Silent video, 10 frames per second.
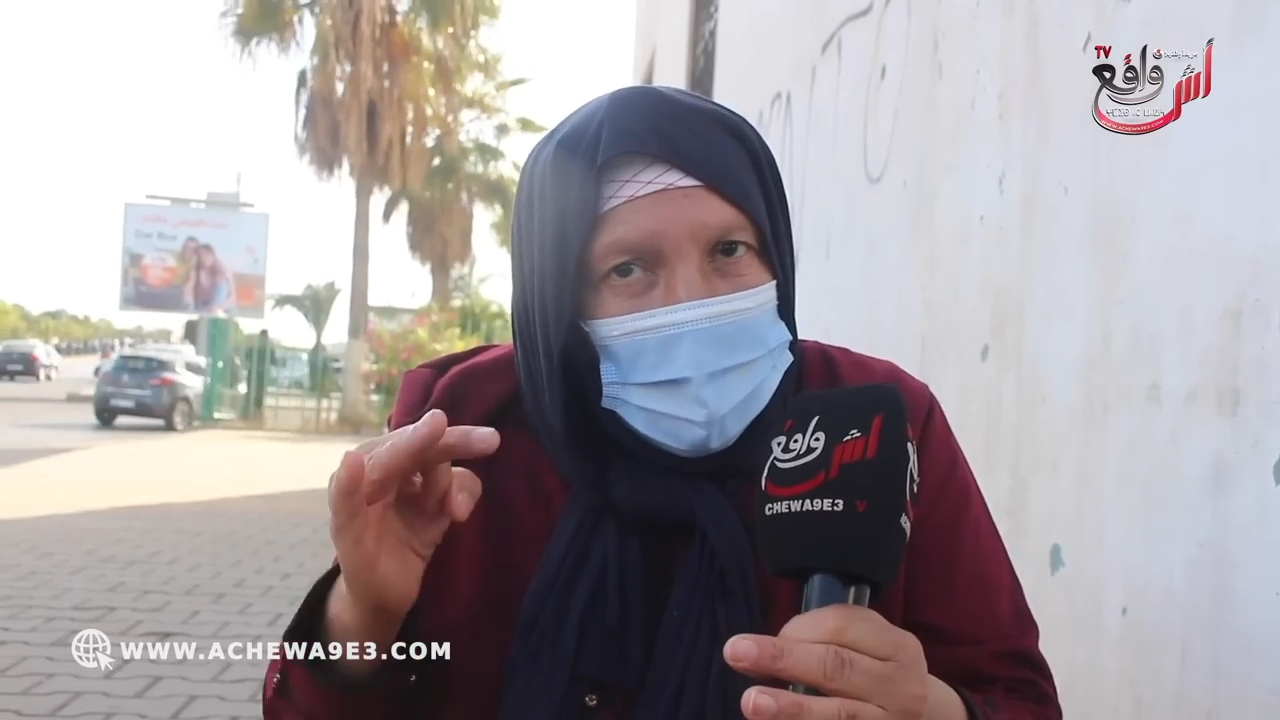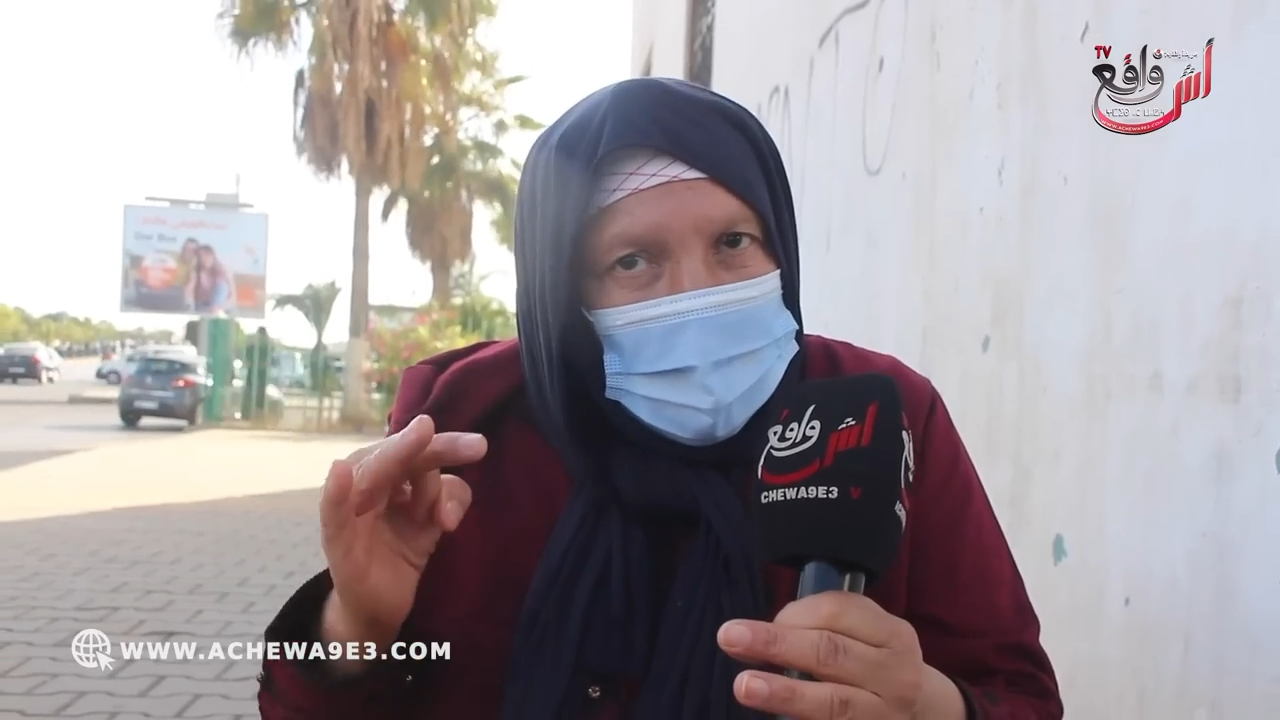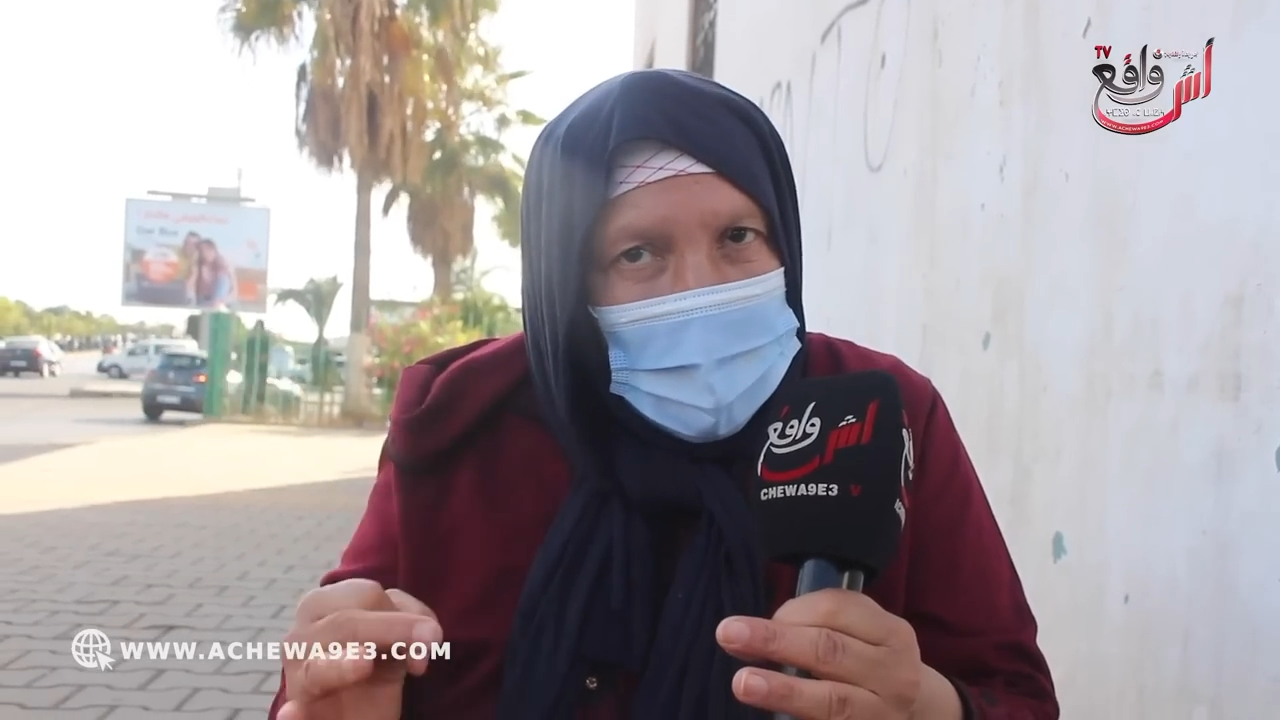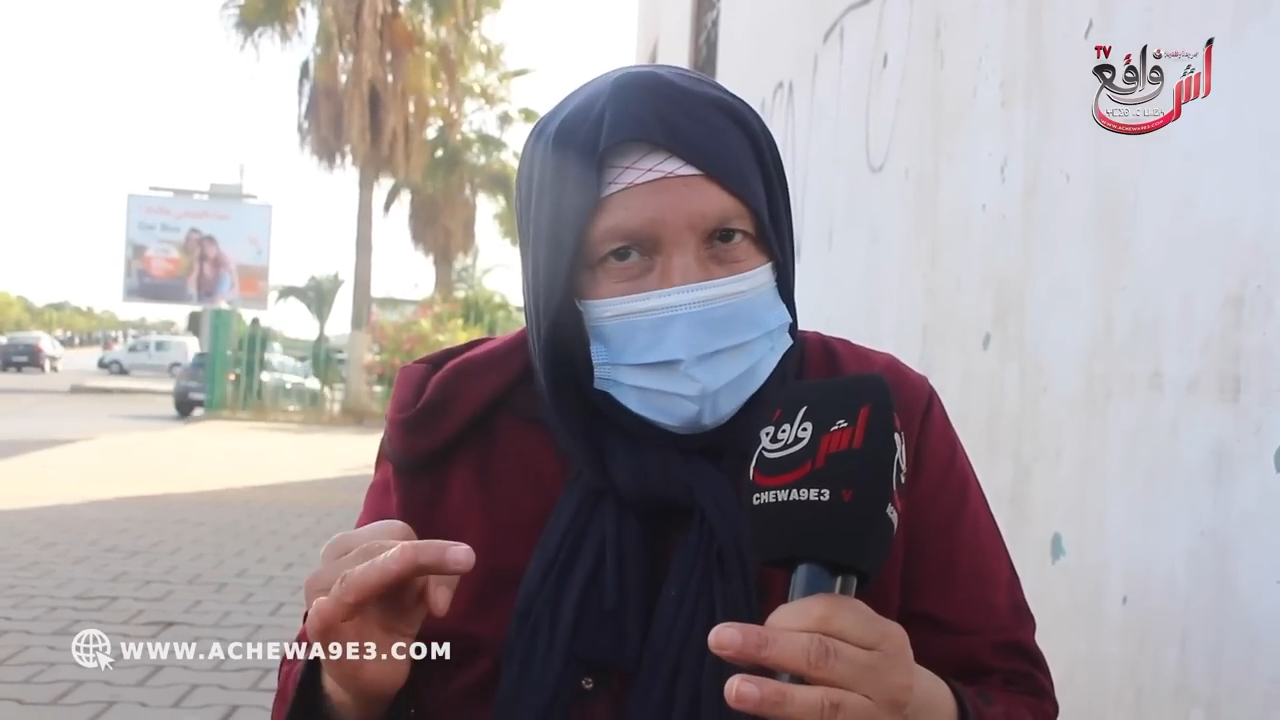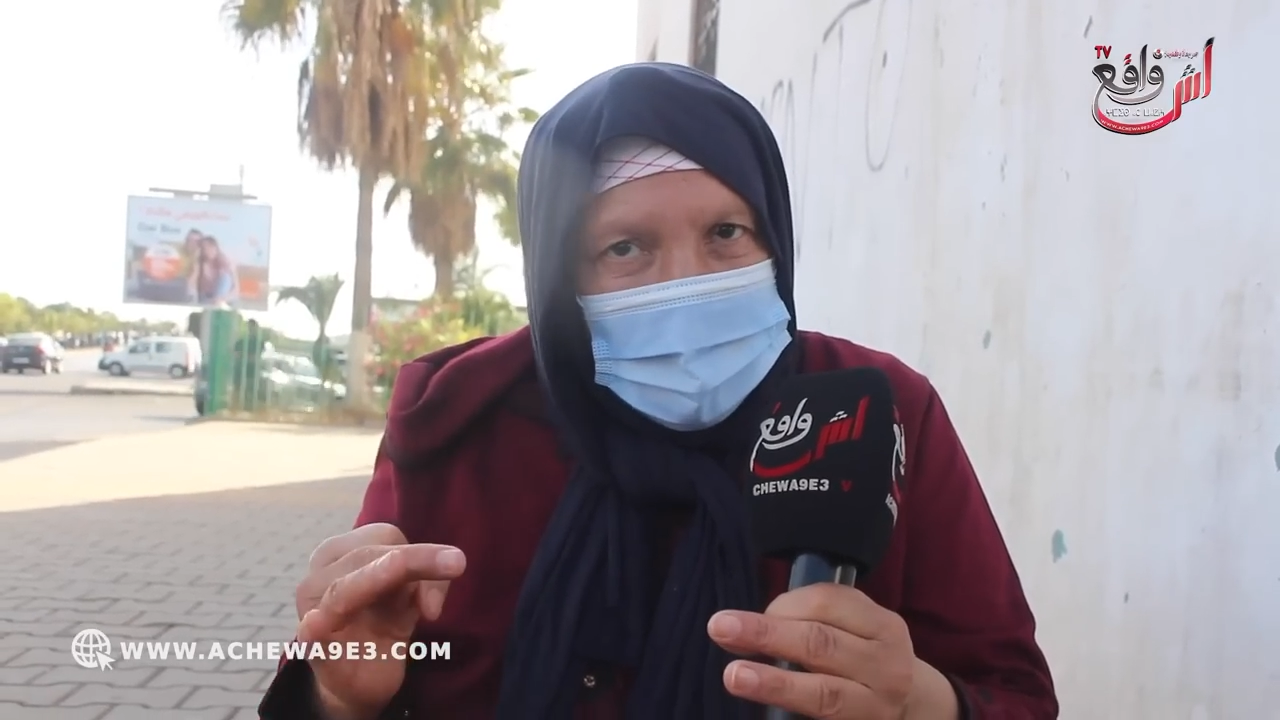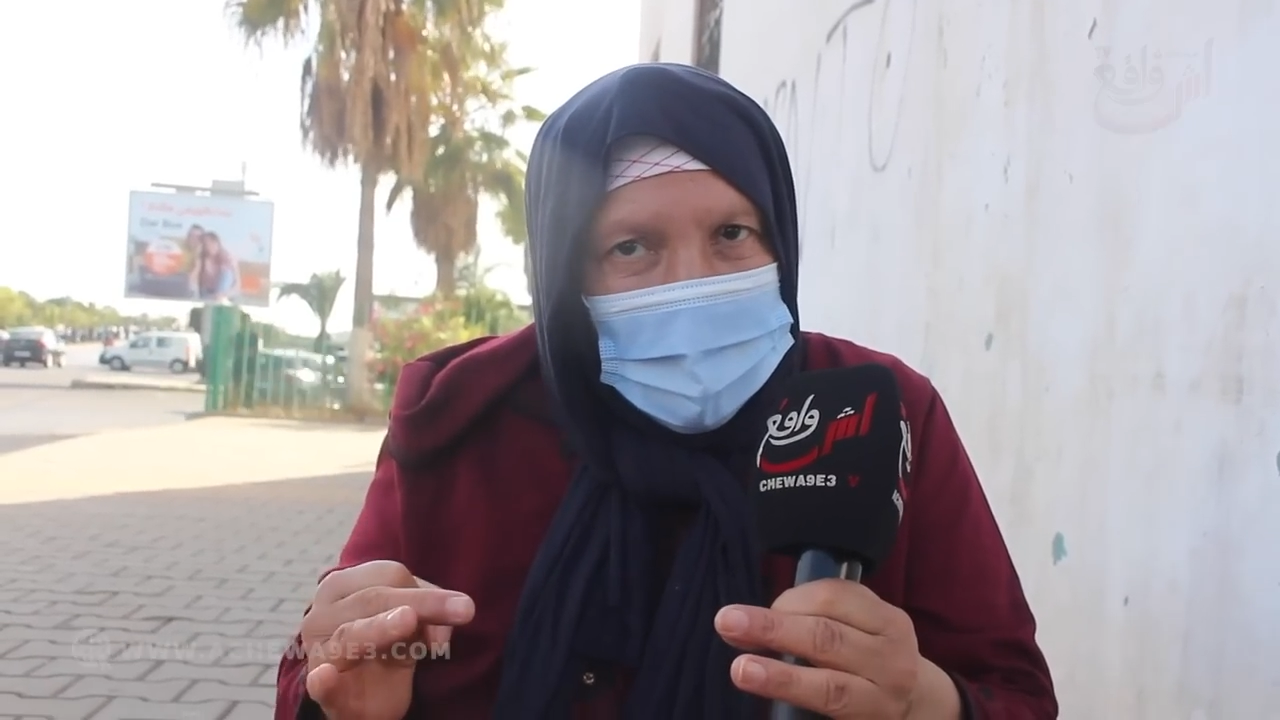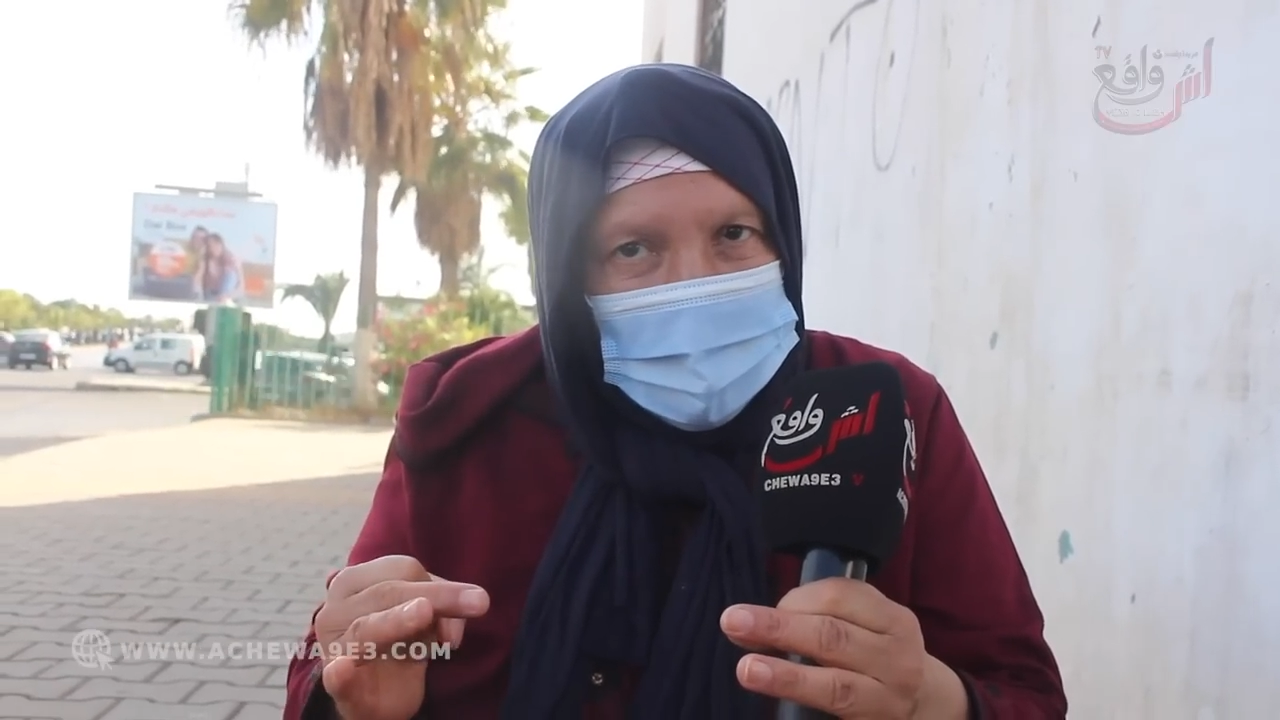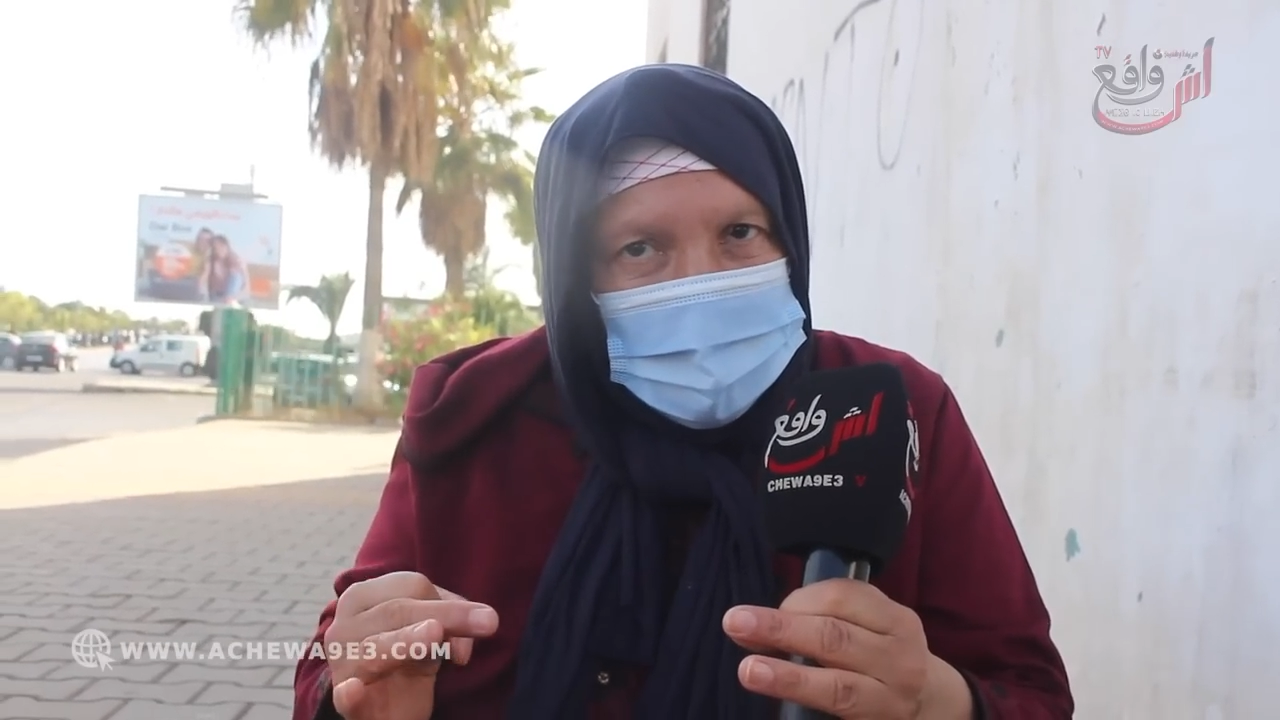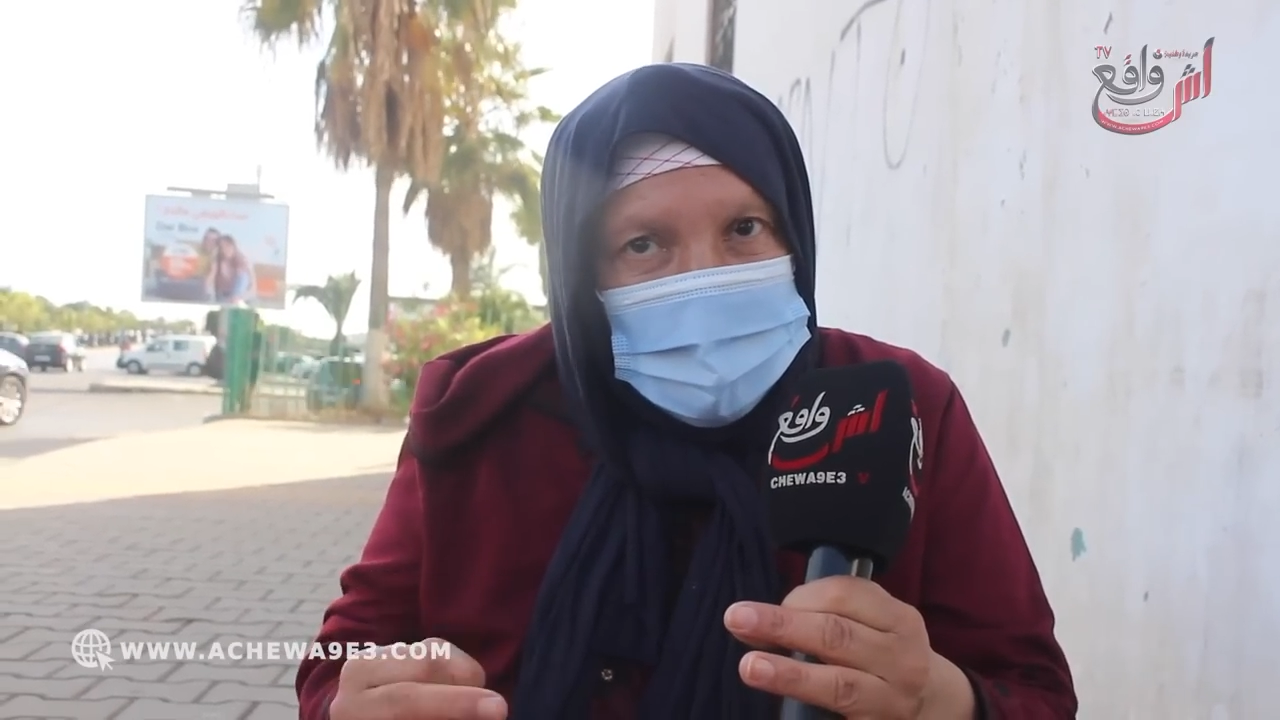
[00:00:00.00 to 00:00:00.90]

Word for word: على ولادها